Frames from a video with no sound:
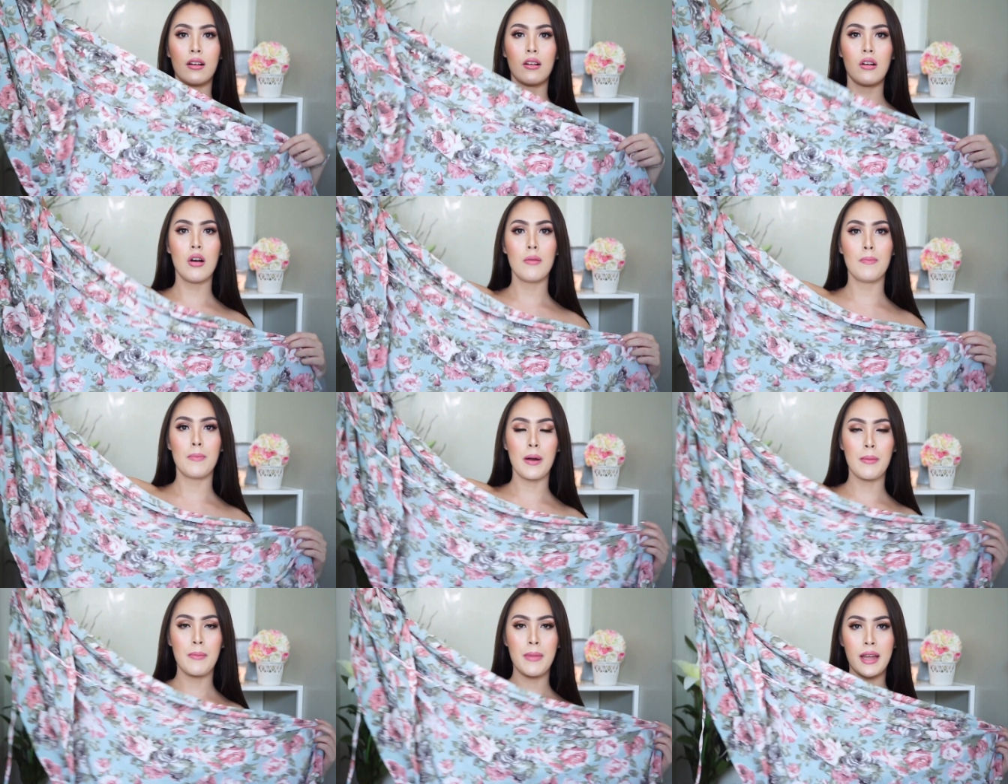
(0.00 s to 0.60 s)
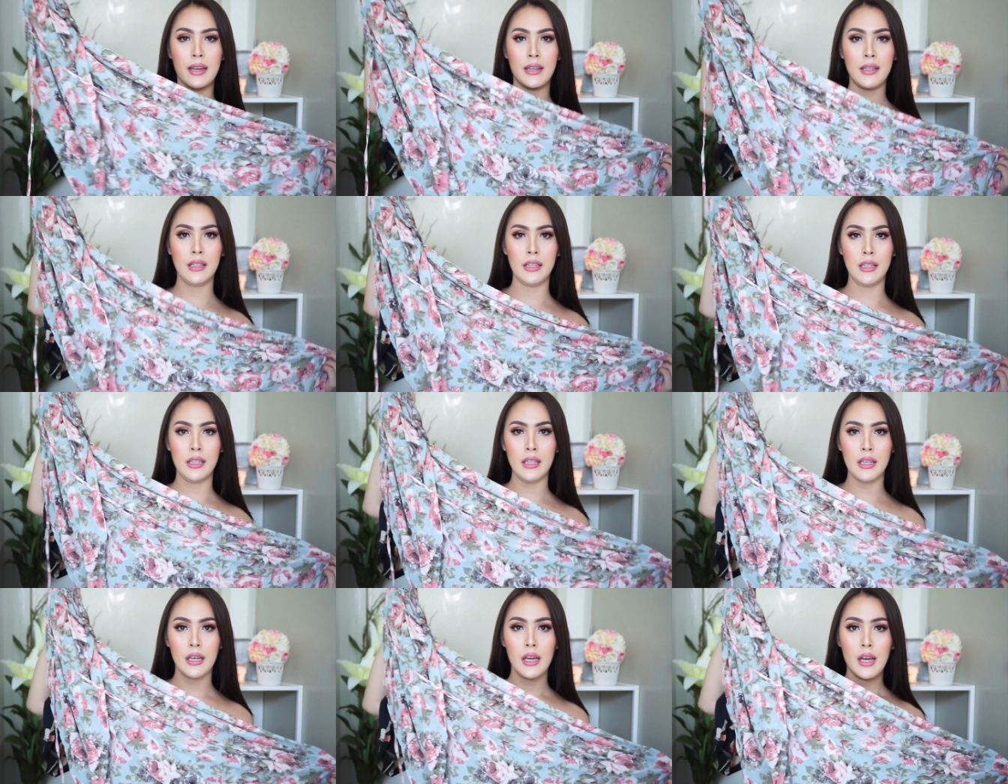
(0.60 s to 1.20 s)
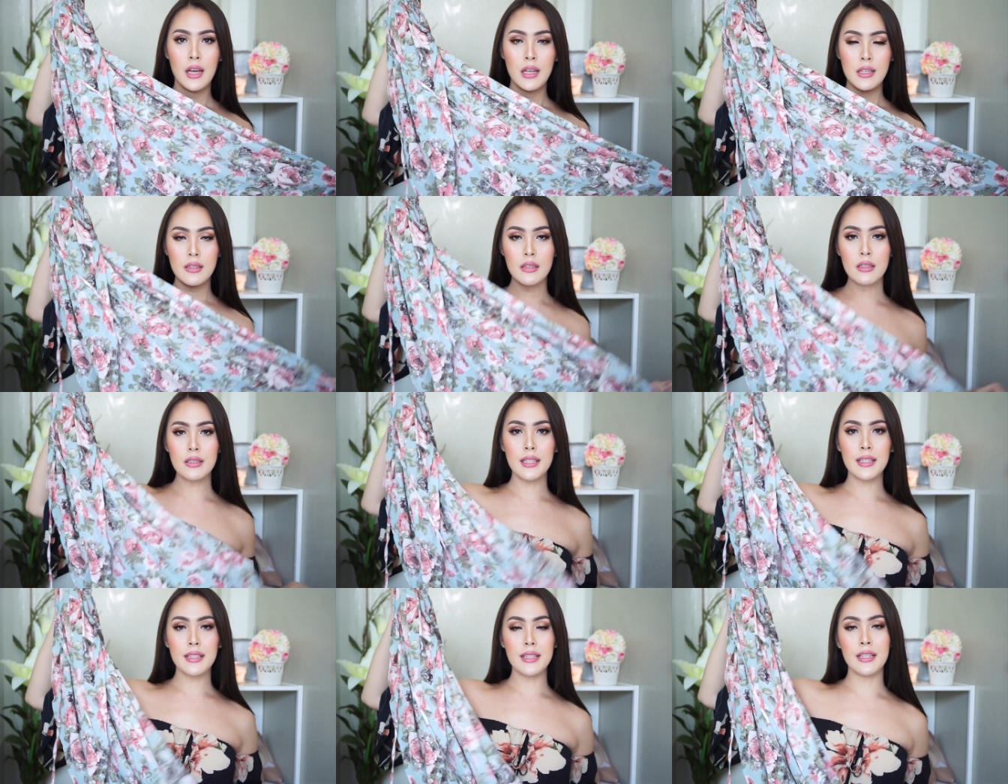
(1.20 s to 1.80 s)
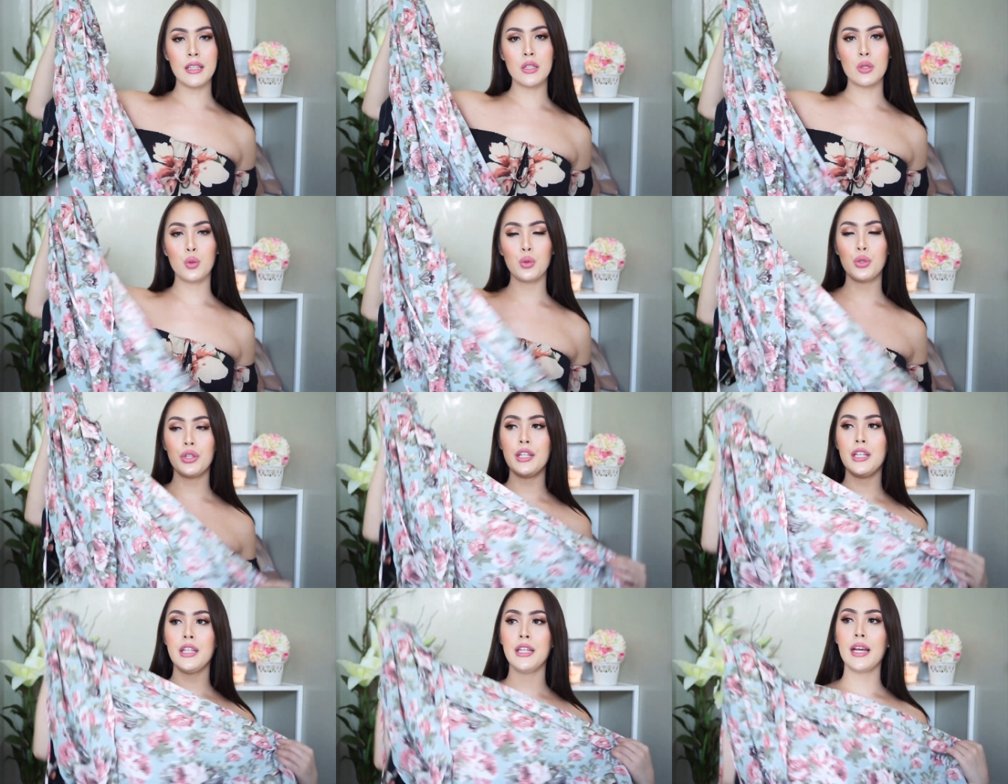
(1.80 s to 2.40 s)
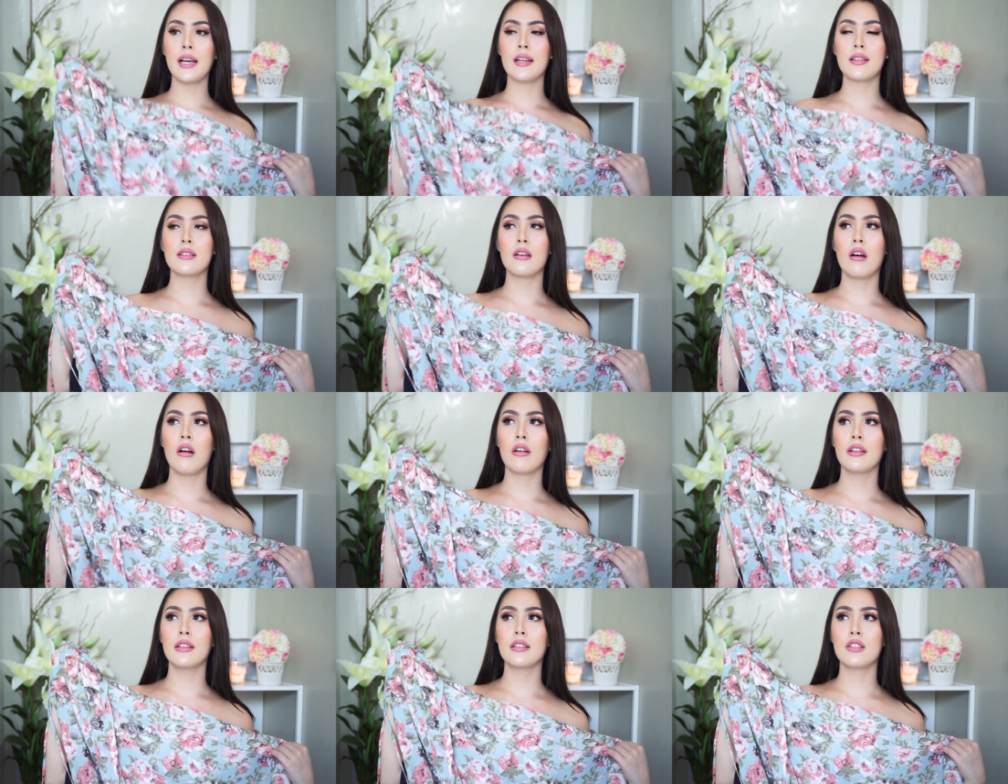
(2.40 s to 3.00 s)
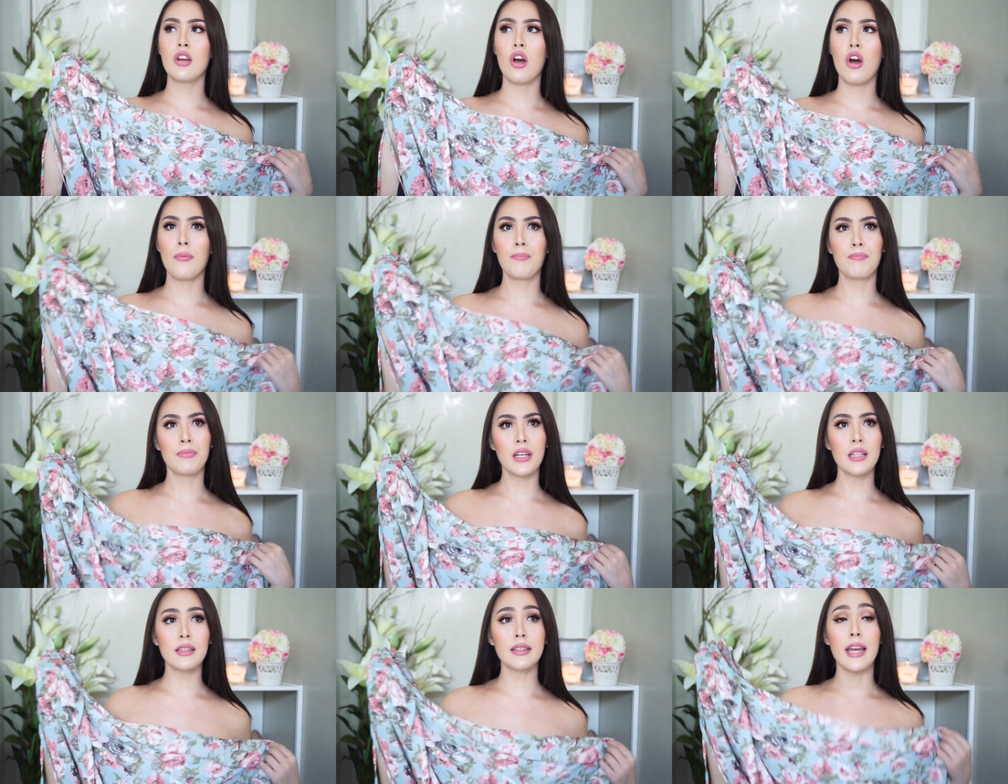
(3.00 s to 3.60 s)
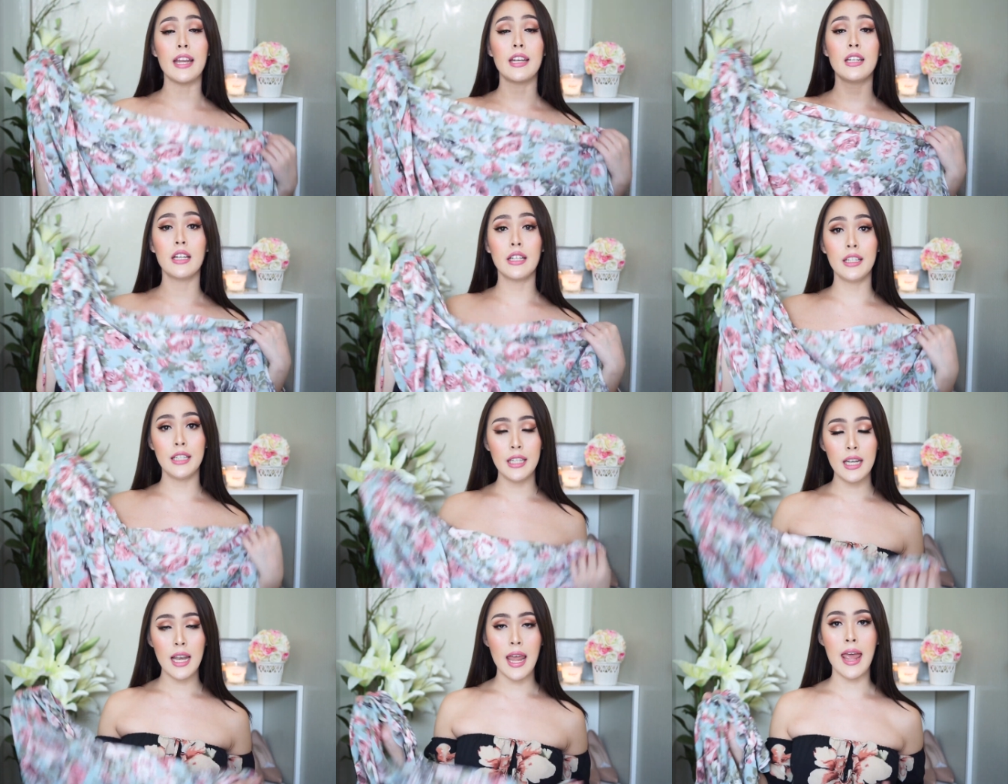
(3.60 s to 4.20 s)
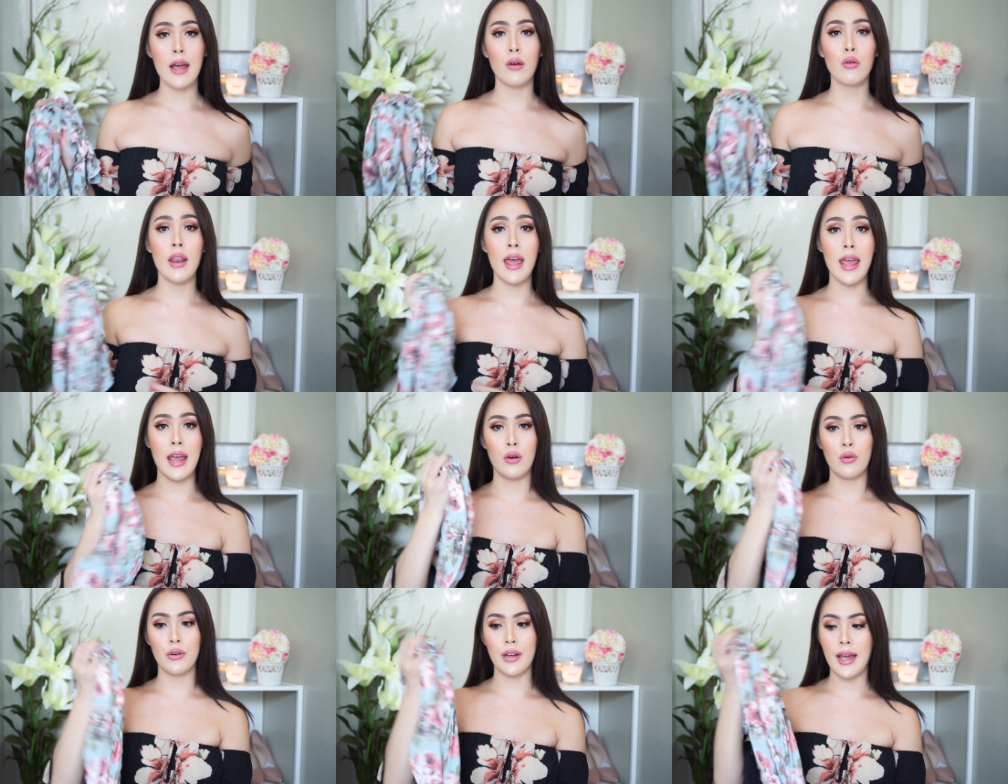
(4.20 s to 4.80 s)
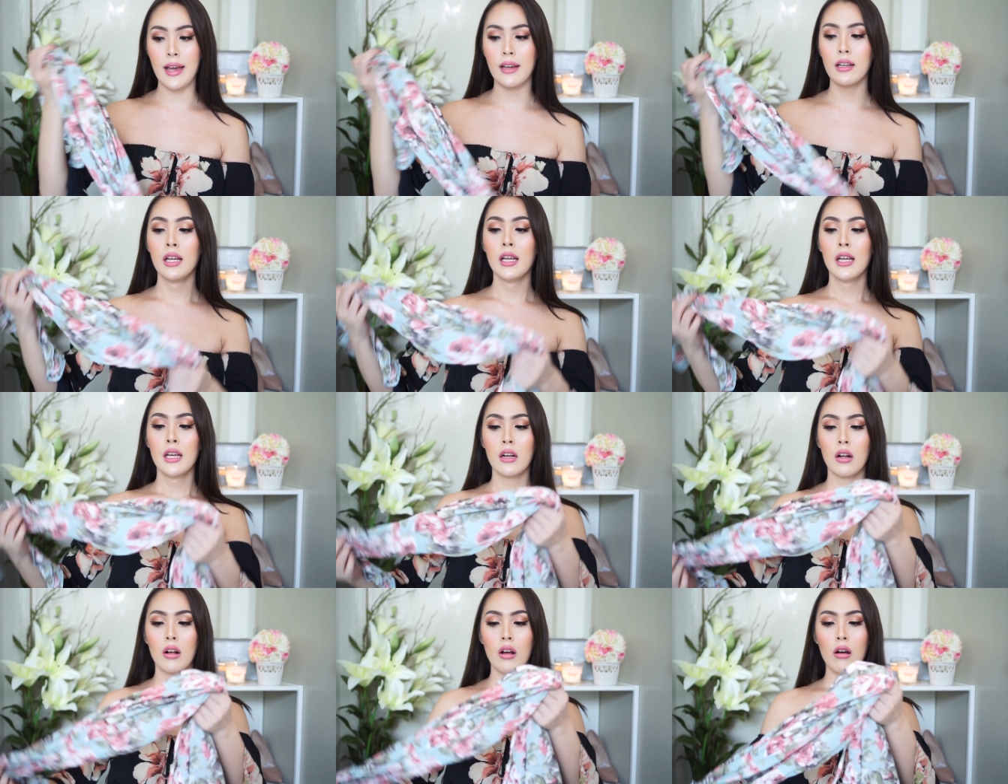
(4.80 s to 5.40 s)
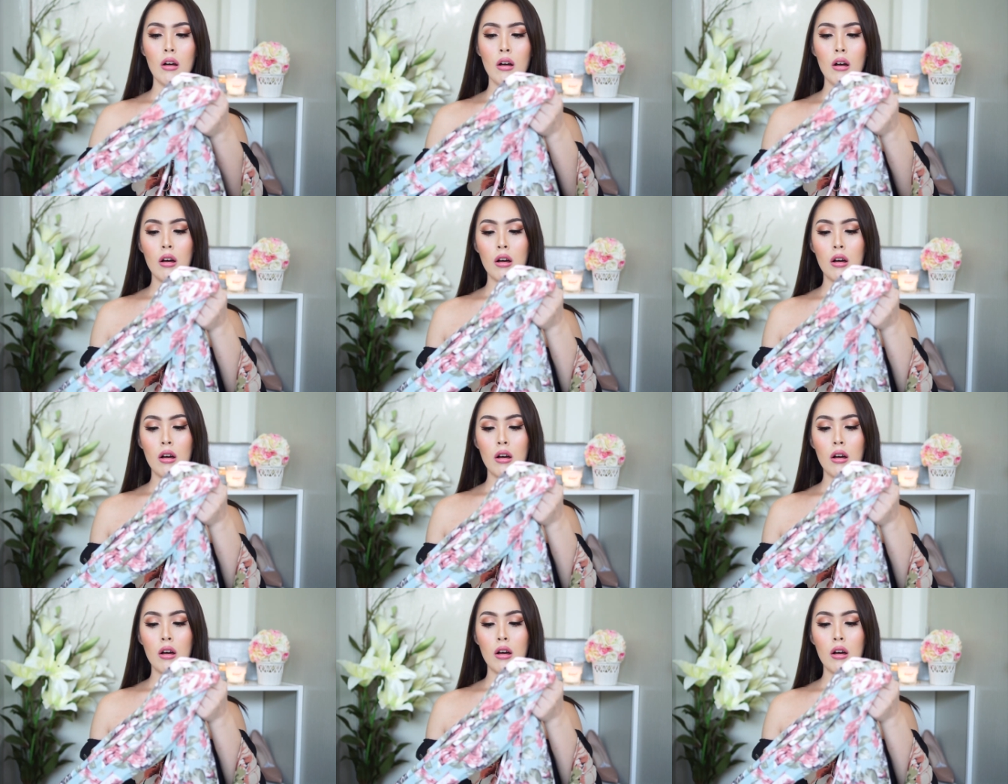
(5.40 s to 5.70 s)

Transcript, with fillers: ก็ประมาณนี้ซึ่งจริงๆชุดนี้เนี่ยจอช็อปตั้งแต่เดือนที่แล้วนะก็